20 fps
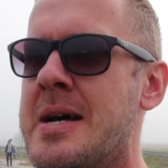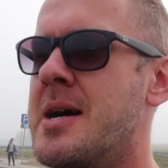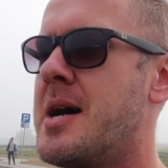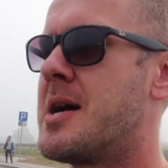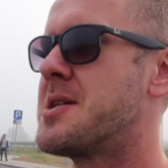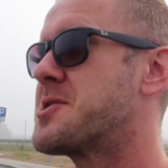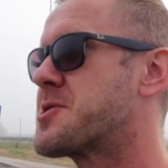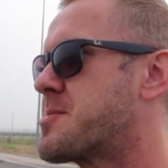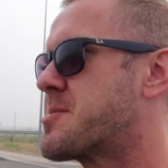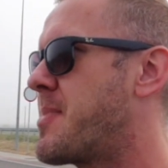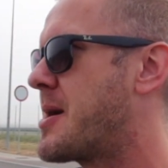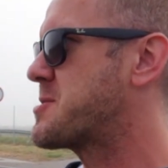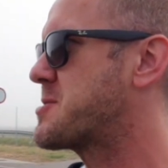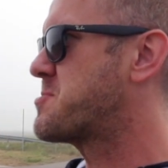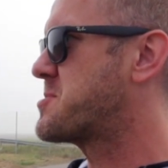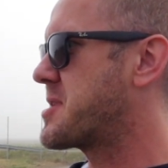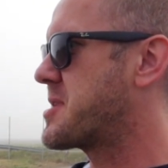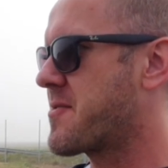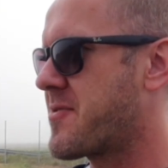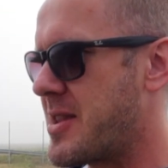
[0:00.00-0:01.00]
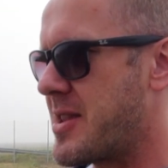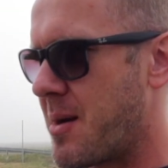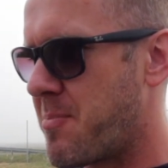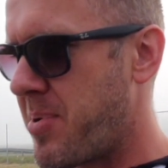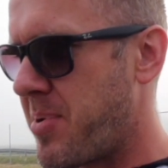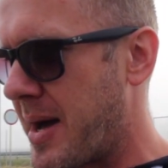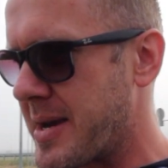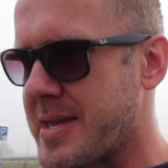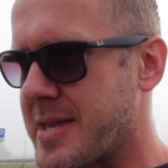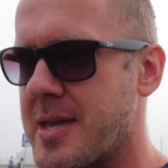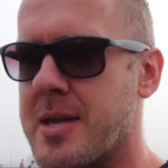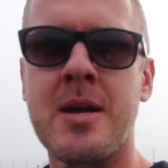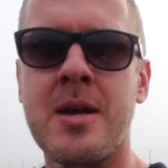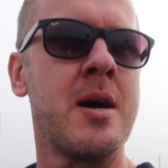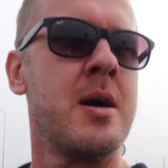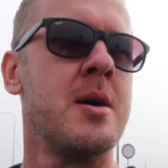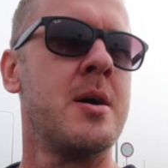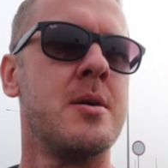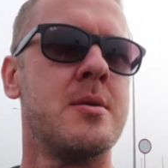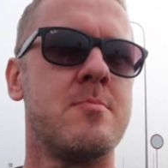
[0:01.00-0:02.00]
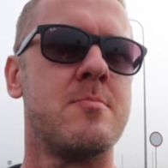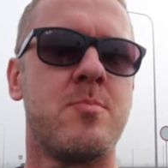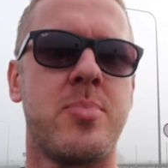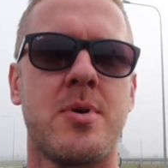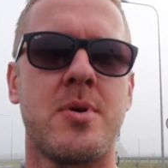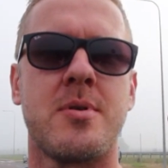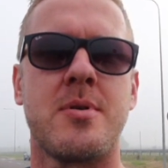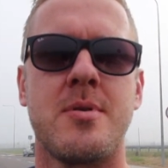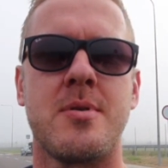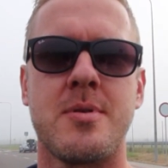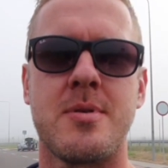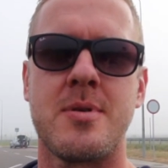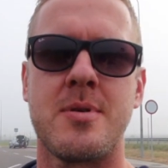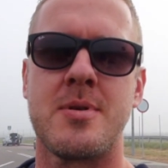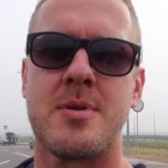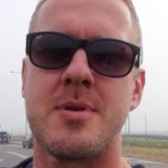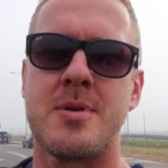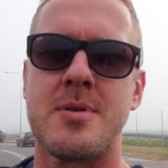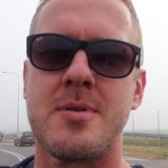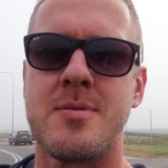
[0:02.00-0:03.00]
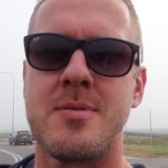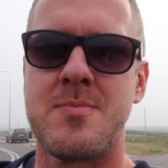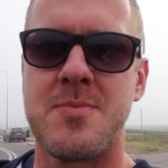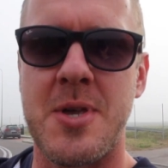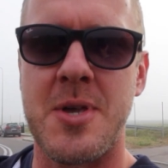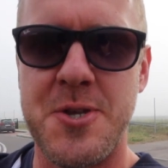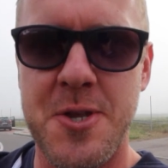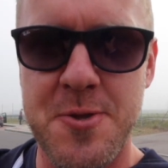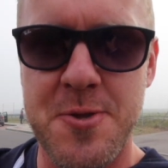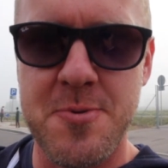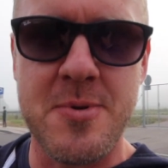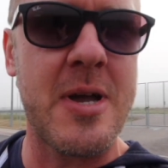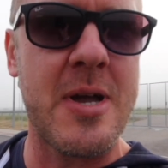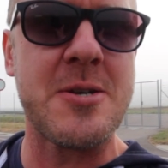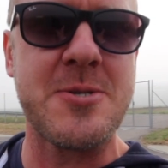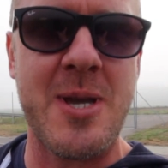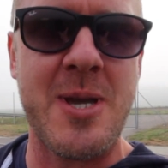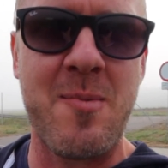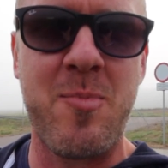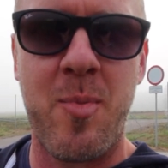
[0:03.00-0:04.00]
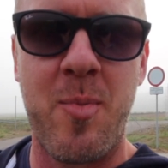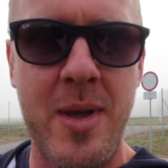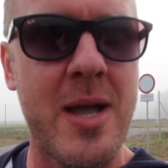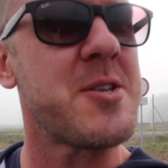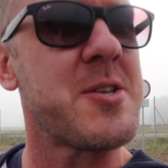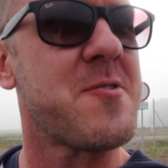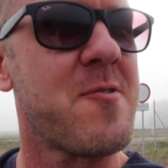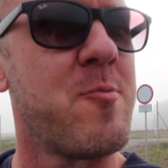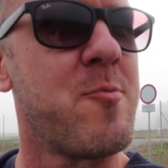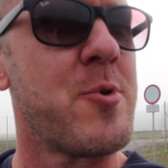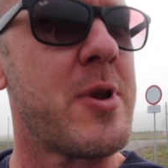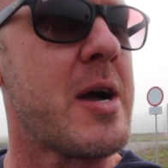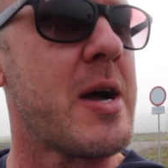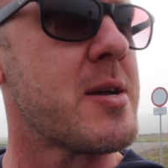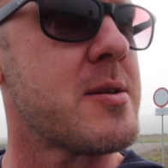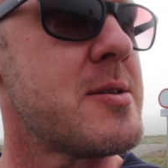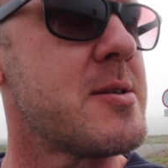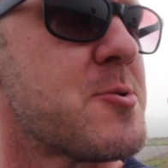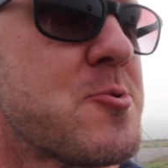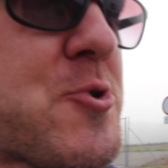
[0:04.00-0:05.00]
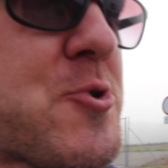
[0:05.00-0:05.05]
a zatrzymaliśmy się na chwilę na parking, bo y, nasza córka chciała pobiegać w chmurach. Jest